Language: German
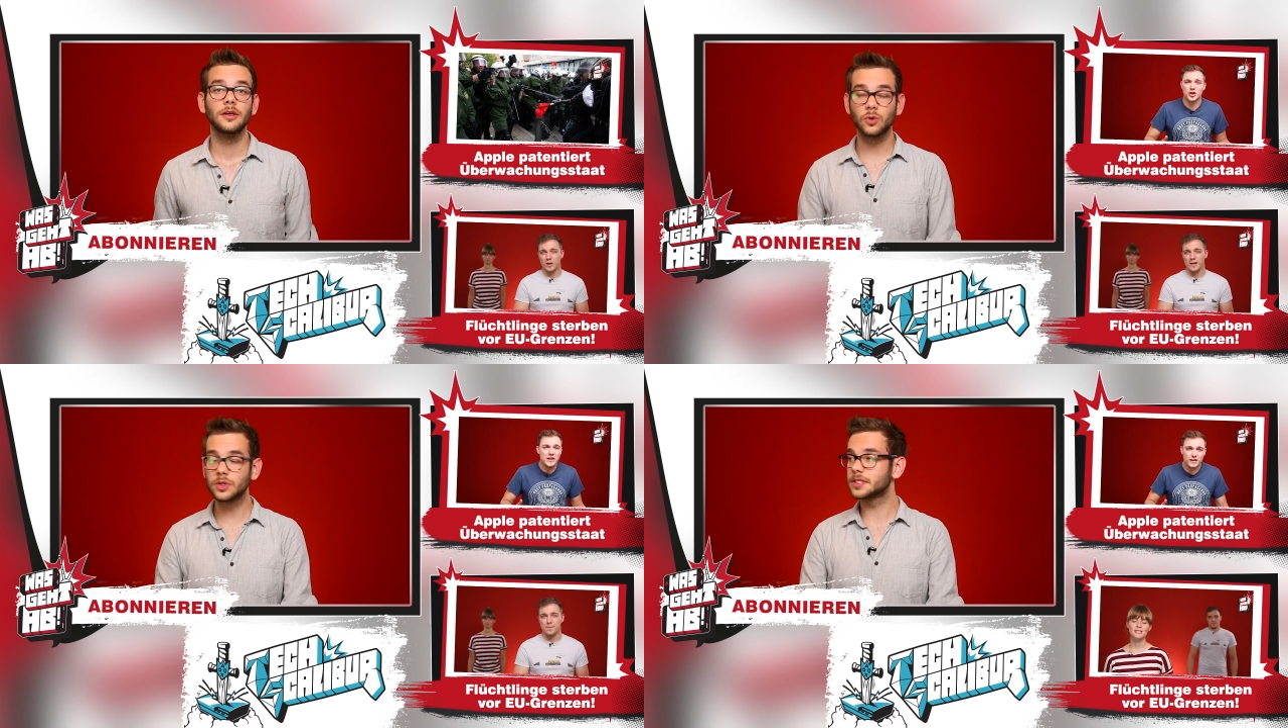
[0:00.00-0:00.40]

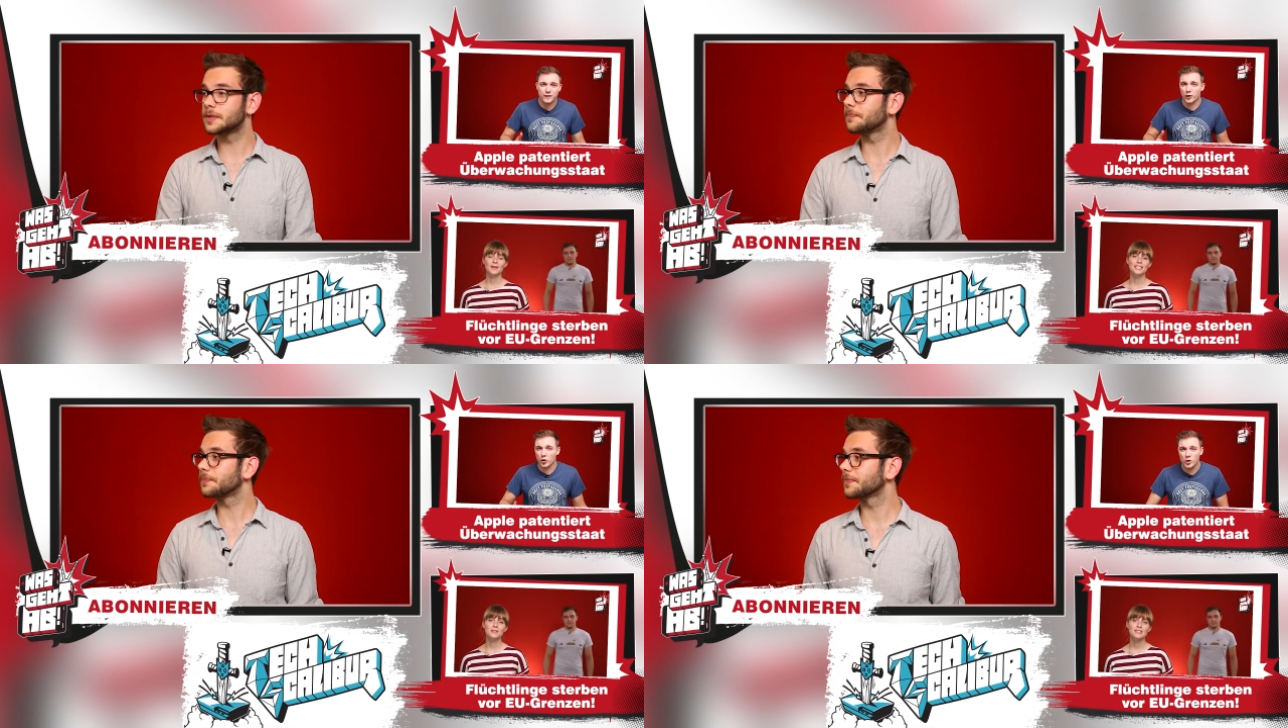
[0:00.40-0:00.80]
Gut,
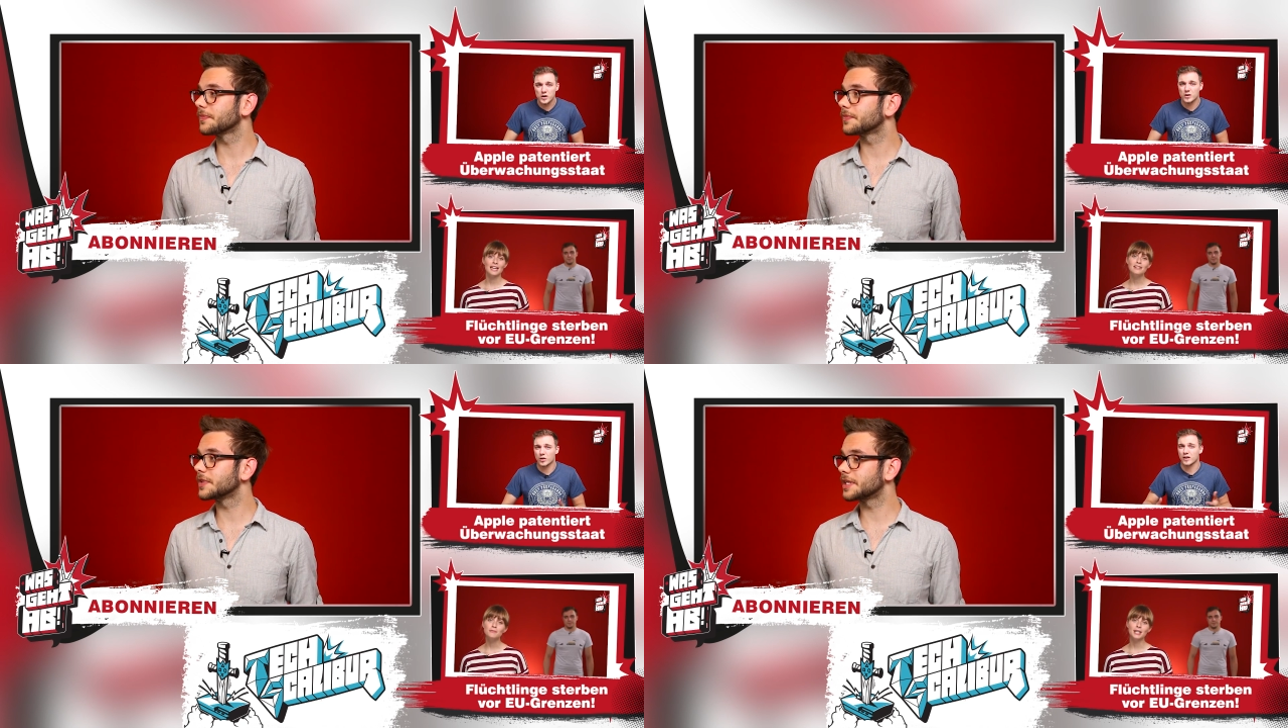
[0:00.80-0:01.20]

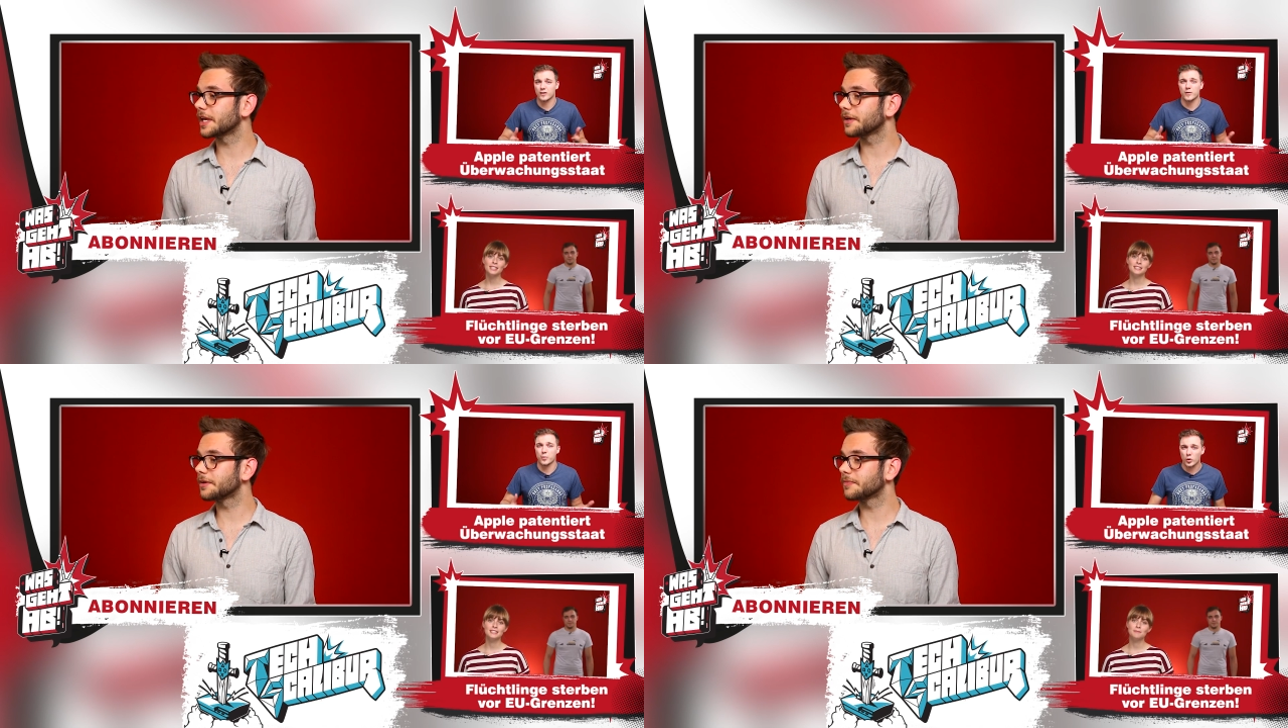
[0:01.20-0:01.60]
ich
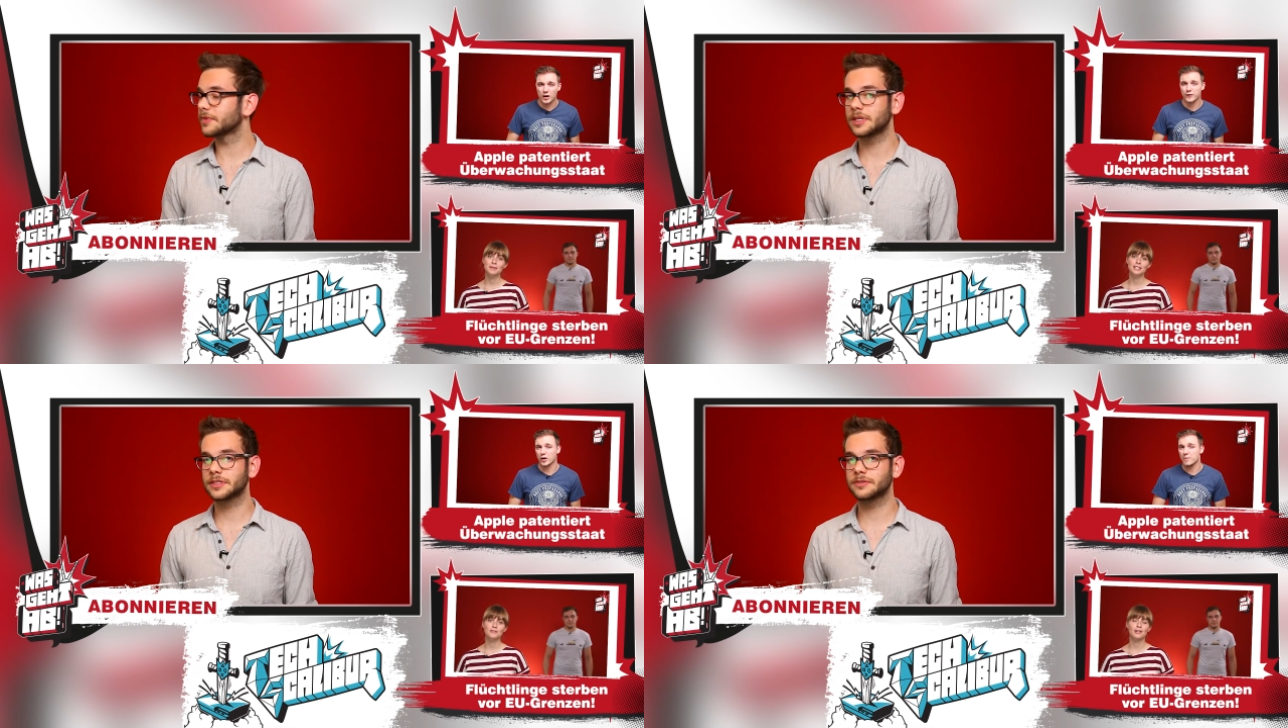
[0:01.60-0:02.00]
denke,
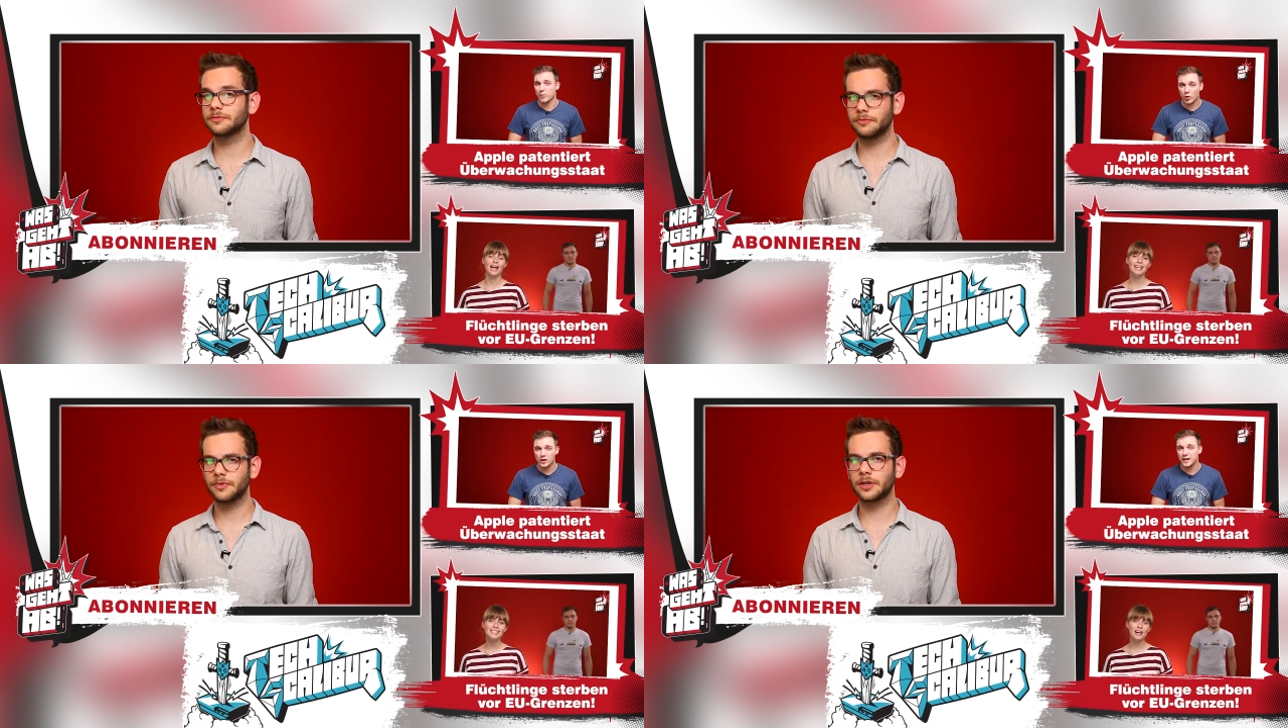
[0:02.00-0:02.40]
das
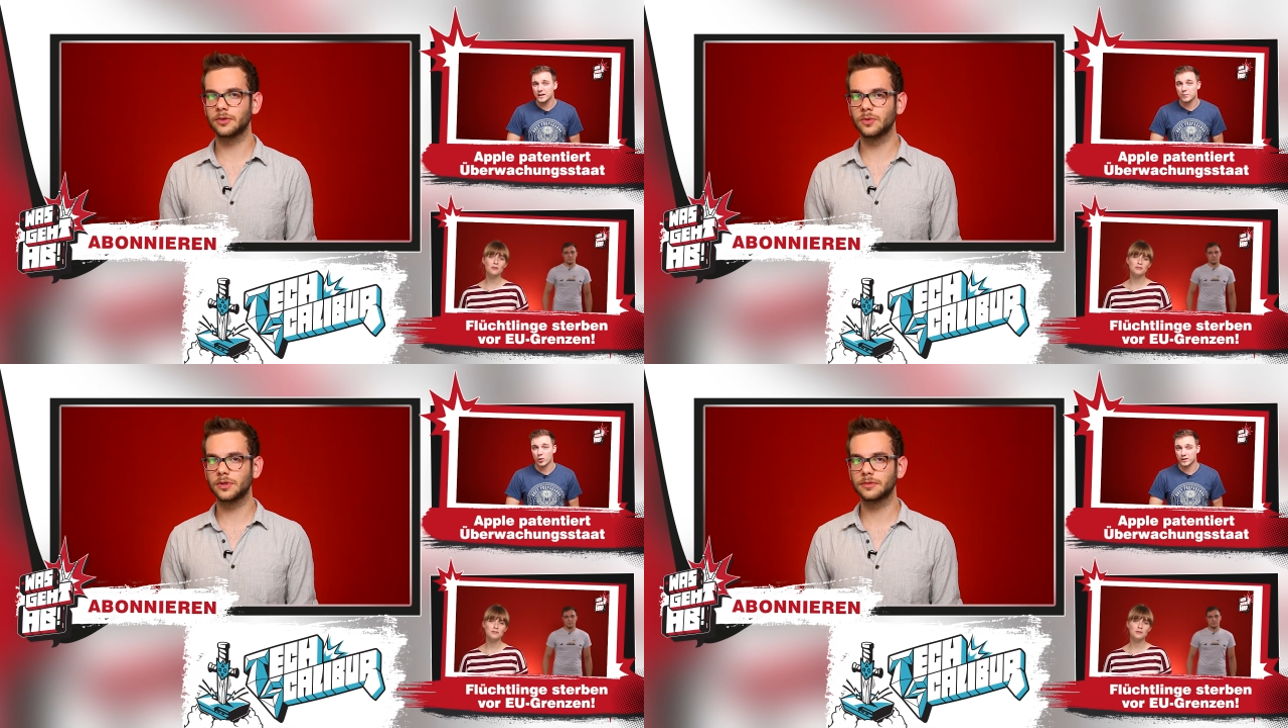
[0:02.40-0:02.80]
war
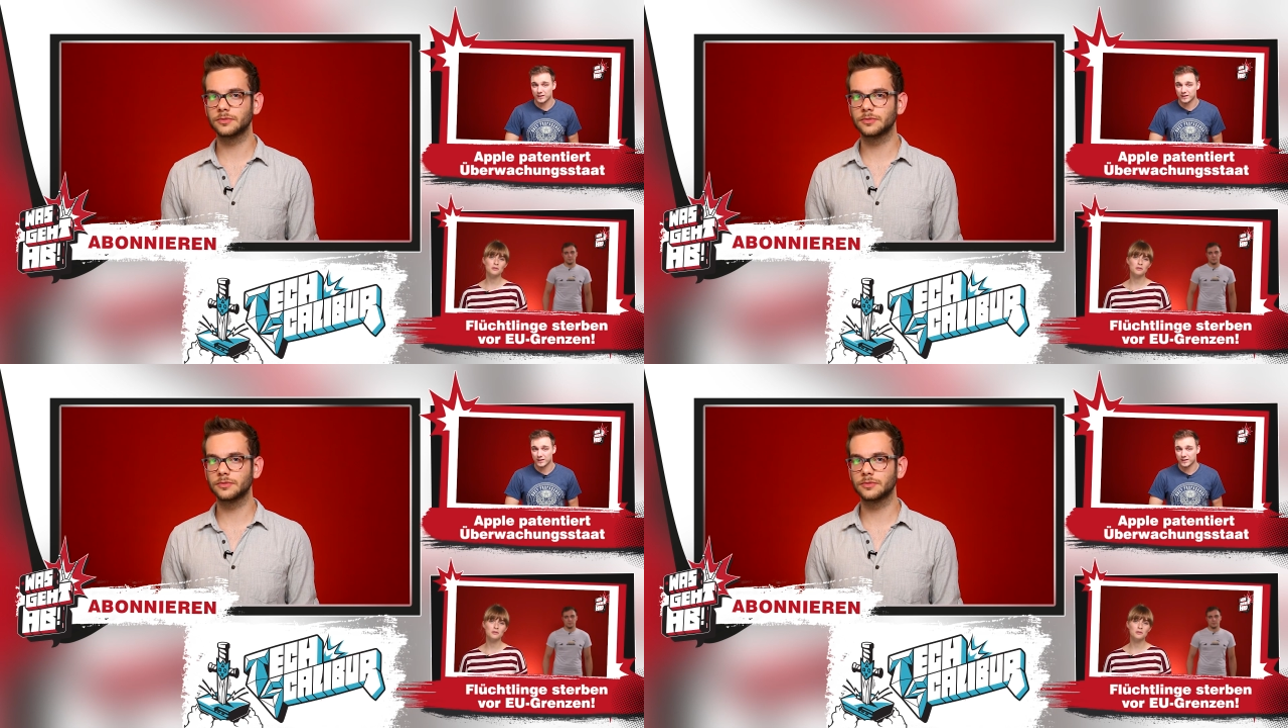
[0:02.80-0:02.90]
genug